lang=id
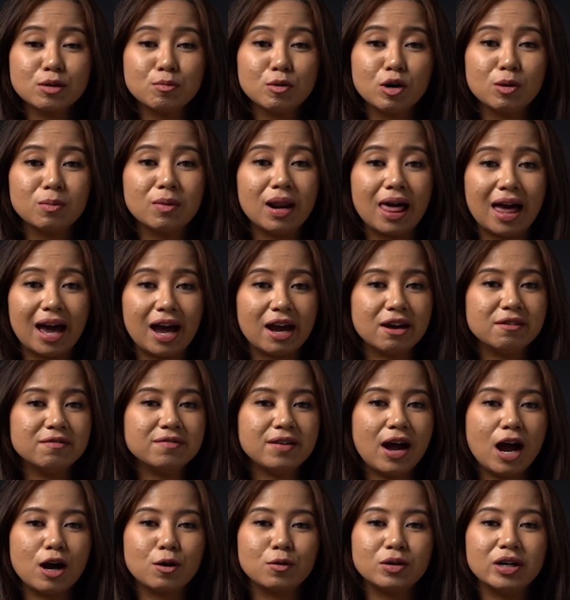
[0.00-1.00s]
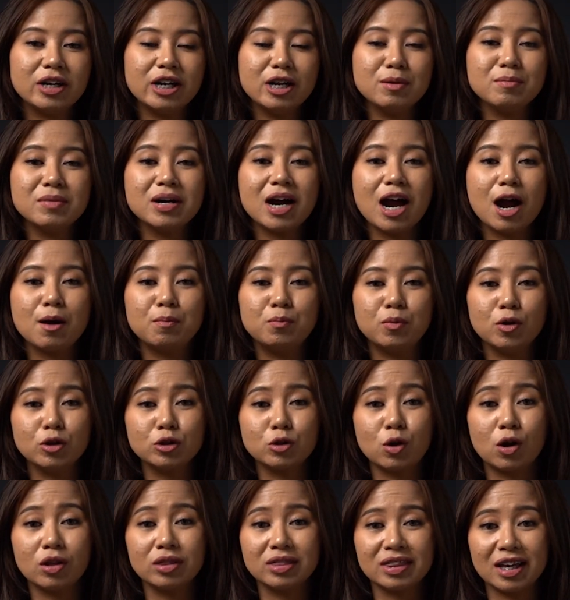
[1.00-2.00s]
sebelum live, akun ini
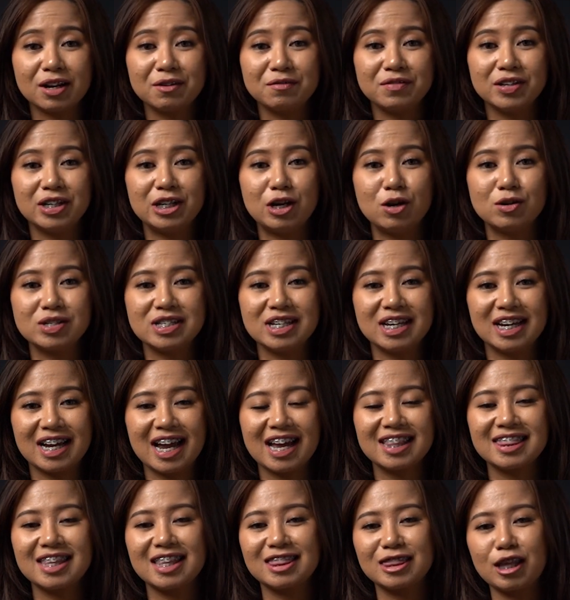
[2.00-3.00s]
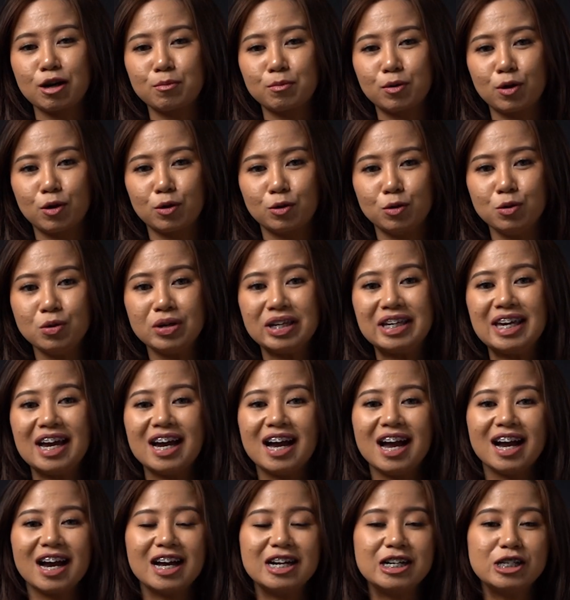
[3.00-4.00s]
mengupload konten video singkat tentang produk
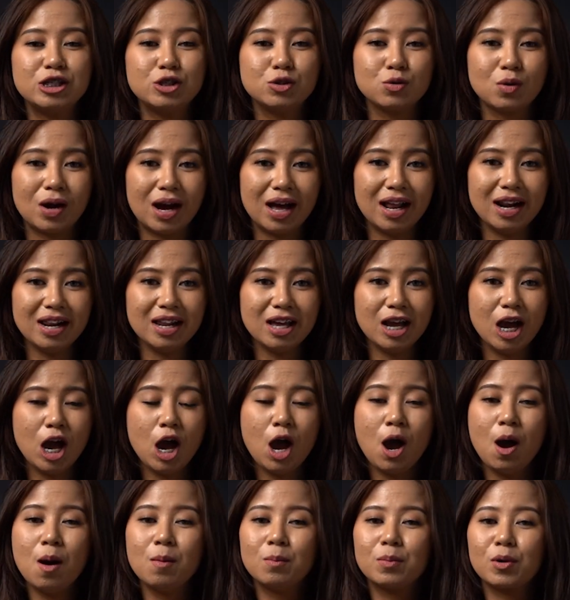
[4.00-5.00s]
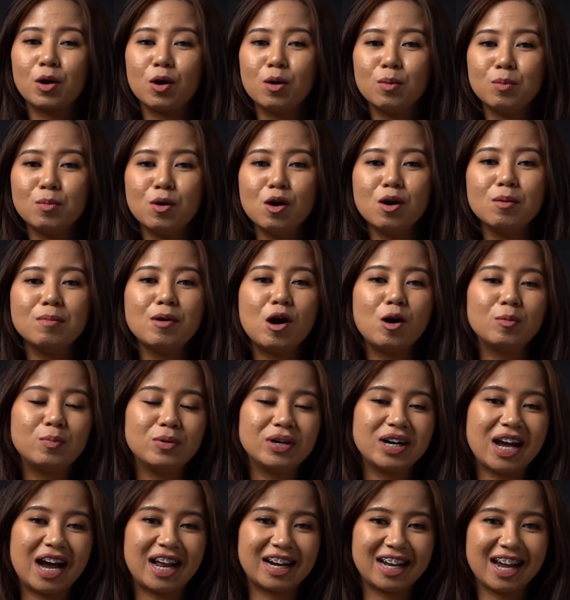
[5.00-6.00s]
yang akan dijual, promo
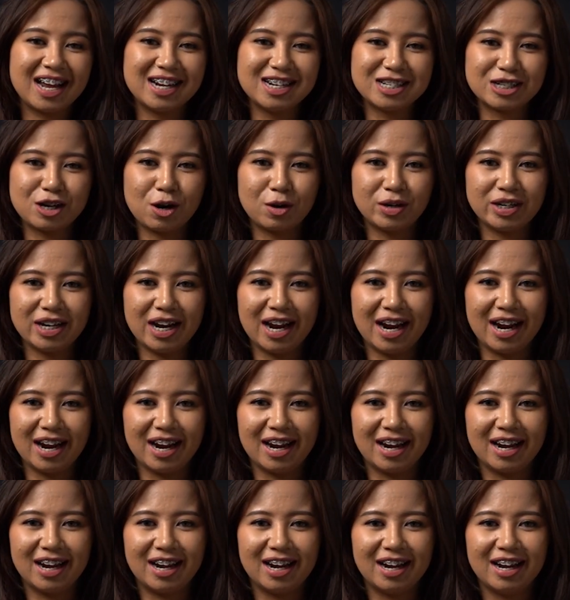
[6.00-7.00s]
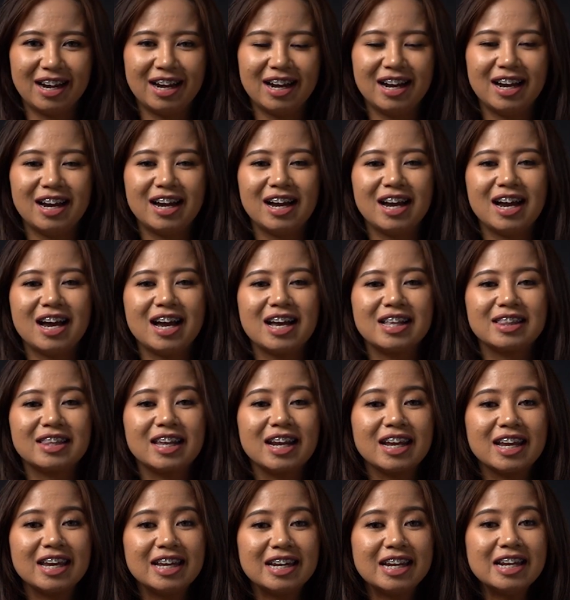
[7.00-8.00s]
maupun harga diskonnya.
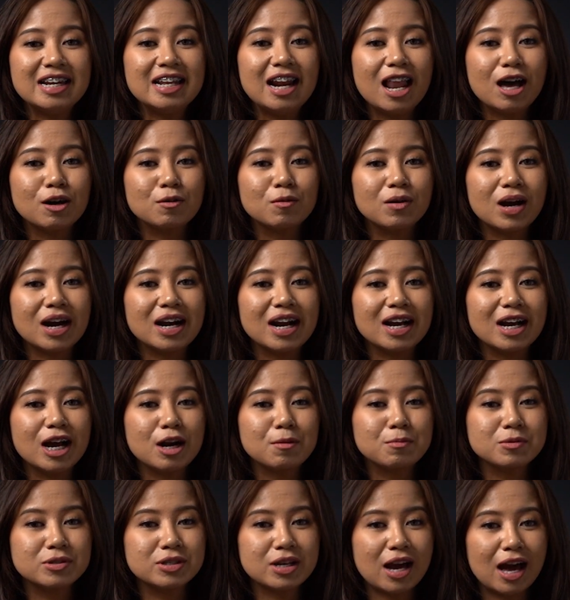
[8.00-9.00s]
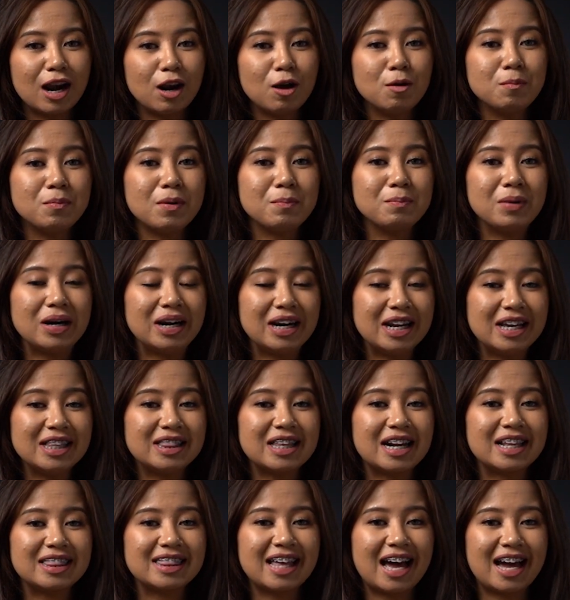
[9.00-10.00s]
Trik ini dilakukan agar calon pembeli
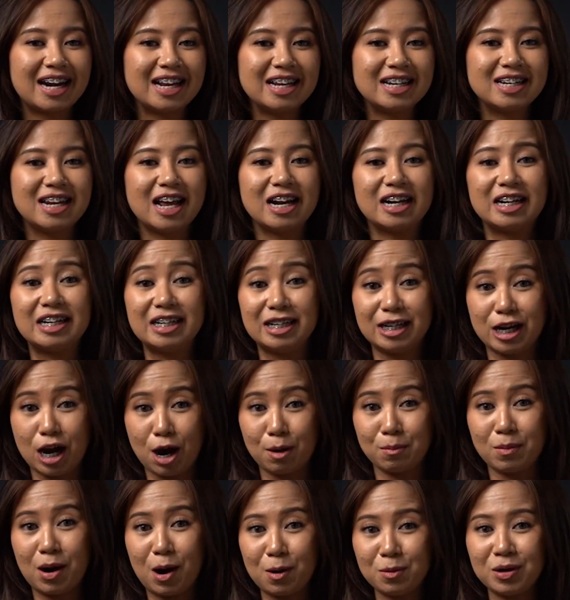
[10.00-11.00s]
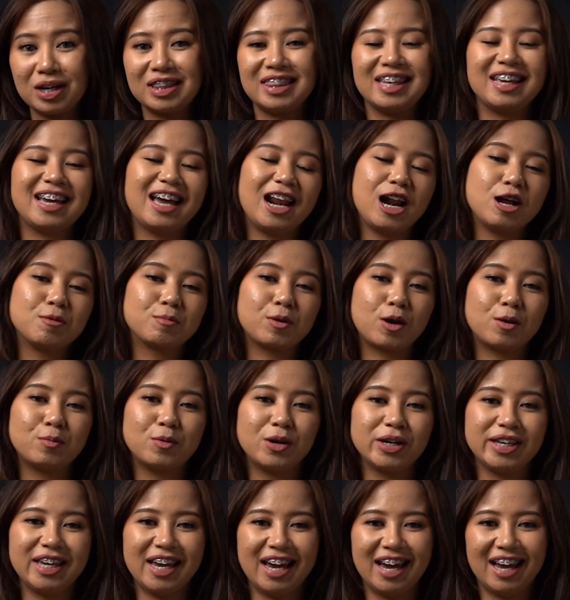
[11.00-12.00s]
tertarik dan enggak mau ketinggalan
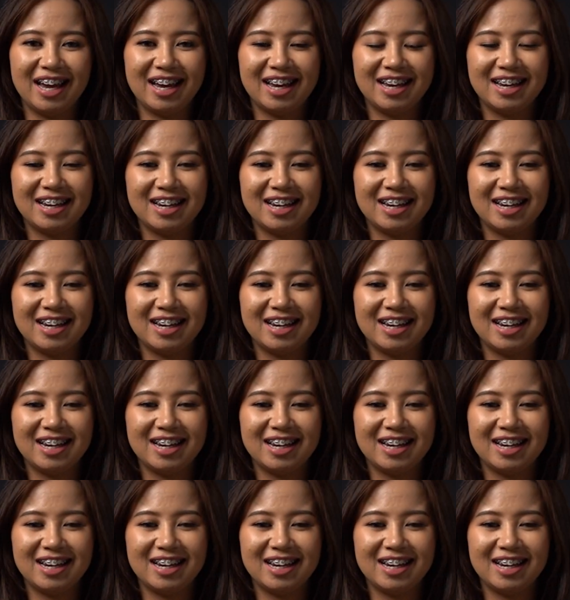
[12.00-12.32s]
promonya.